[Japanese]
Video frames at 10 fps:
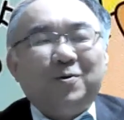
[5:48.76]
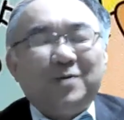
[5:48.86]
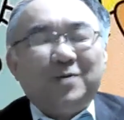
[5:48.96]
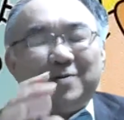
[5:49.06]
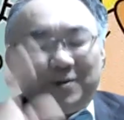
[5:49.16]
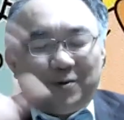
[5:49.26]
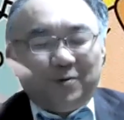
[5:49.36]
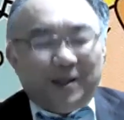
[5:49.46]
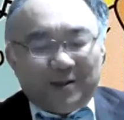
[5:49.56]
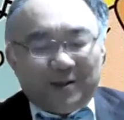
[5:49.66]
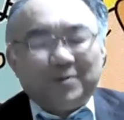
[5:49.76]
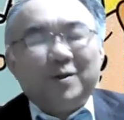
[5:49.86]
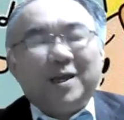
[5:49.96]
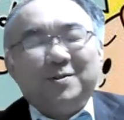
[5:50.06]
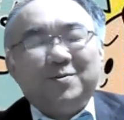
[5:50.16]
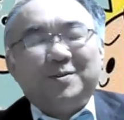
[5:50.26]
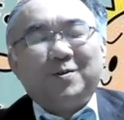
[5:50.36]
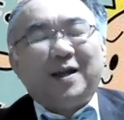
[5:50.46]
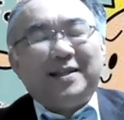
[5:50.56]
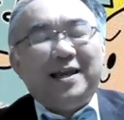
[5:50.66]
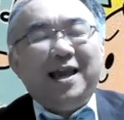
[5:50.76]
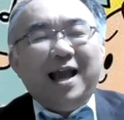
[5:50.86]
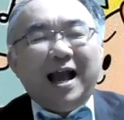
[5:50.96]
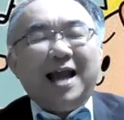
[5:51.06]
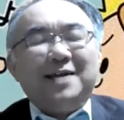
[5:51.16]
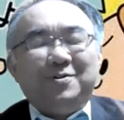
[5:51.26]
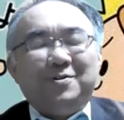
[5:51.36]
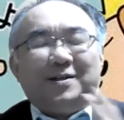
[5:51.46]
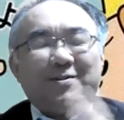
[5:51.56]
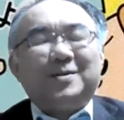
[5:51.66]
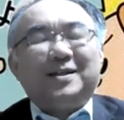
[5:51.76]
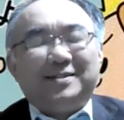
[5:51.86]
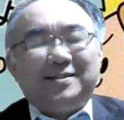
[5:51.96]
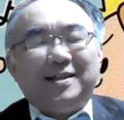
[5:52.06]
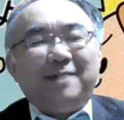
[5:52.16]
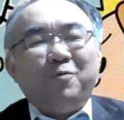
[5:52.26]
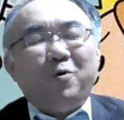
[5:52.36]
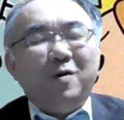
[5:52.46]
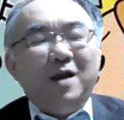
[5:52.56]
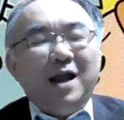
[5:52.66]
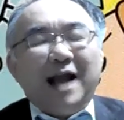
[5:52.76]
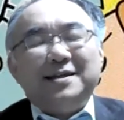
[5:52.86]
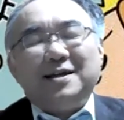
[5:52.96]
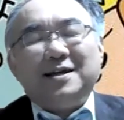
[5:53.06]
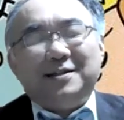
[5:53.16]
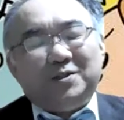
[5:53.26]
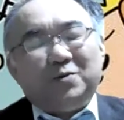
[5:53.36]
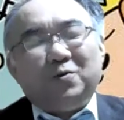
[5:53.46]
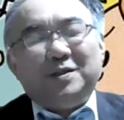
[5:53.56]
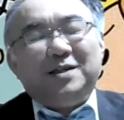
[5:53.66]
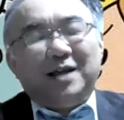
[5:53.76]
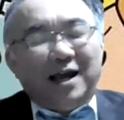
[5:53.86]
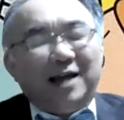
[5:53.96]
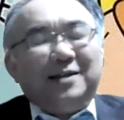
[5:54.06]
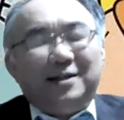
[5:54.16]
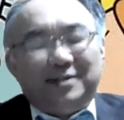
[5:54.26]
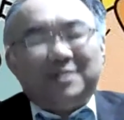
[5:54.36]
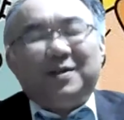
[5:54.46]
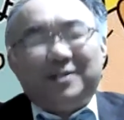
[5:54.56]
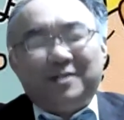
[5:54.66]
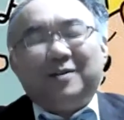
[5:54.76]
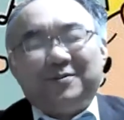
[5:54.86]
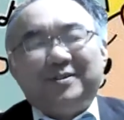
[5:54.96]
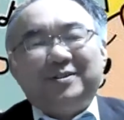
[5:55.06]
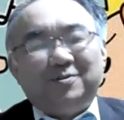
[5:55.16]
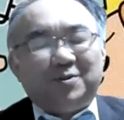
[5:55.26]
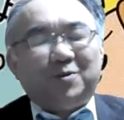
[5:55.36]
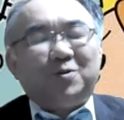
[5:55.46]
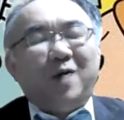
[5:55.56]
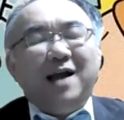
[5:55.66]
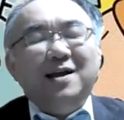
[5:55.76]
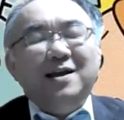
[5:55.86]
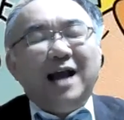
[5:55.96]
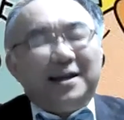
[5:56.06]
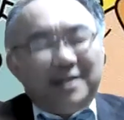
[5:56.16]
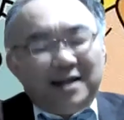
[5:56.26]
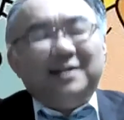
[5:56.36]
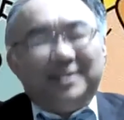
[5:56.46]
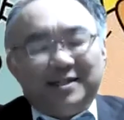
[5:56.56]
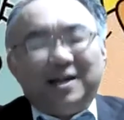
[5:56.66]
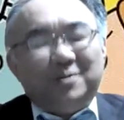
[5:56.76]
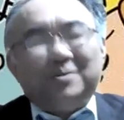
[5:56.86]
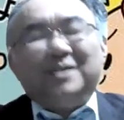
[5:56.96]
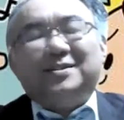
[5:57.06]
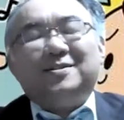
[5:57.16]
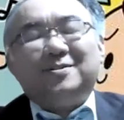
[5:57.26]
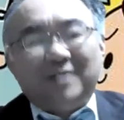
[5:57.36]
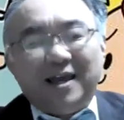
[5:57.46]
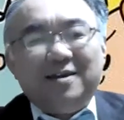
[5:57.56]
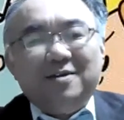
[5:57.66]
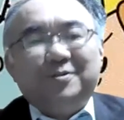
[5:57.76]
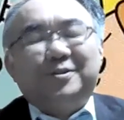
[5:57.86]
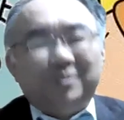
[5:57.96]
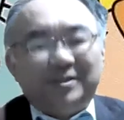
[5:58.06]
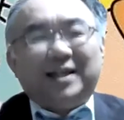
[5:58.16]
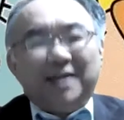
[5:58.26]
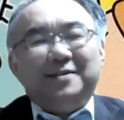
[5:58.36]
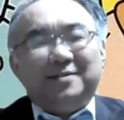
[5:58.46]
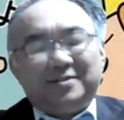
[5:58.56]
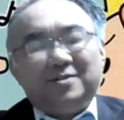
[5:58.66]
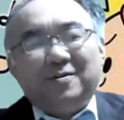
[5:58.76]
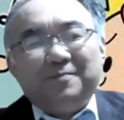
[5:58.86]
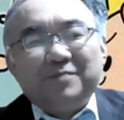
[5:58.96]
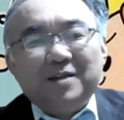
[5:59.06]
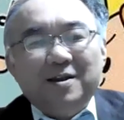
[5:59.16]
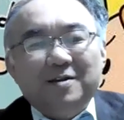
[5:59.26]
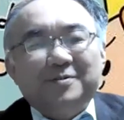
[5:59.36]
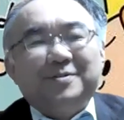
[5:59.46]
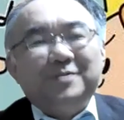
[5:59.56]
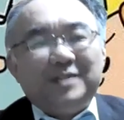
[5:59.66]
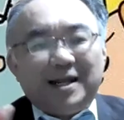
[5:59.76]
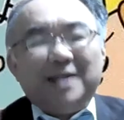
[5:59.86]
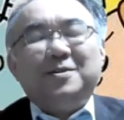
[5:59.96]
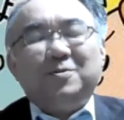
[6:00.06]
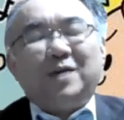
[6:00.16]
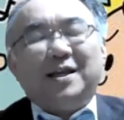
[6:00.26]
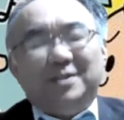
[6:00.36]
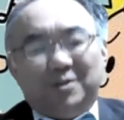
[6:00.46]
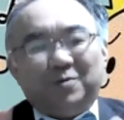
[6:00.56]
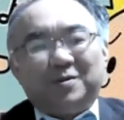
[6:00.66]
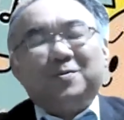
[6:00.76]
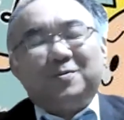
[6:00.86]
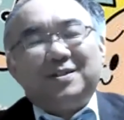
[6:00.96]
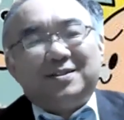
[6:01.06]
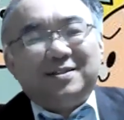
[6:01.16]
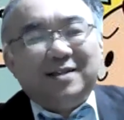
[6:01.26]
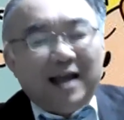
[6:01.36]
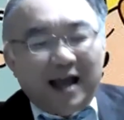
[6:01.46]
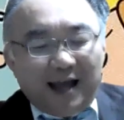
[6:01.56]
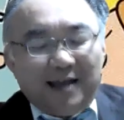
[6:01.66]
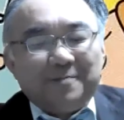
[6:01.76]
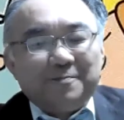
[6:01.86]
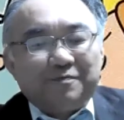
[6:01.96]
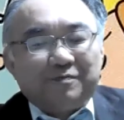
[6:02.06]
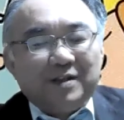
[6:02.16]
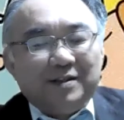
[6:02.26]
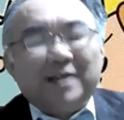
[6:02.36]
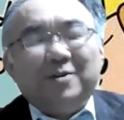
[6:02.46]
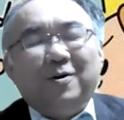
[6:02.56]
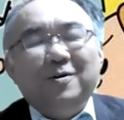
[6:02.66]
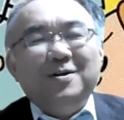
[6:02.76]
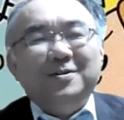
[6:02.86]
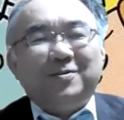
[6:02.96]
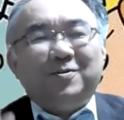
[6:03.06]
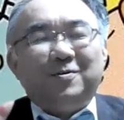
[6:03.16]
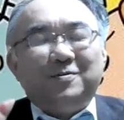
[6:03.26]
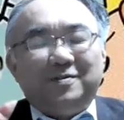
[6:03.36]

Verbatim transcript: 東大とか京大とか総慶上智とかに入るような人たちってもう明らかに常人から離れてしまってるような普通の人とは明らかに違う人たちですよね。普通じゃないんです。普通じゃないってことは異常ってことです。はい。だけど、その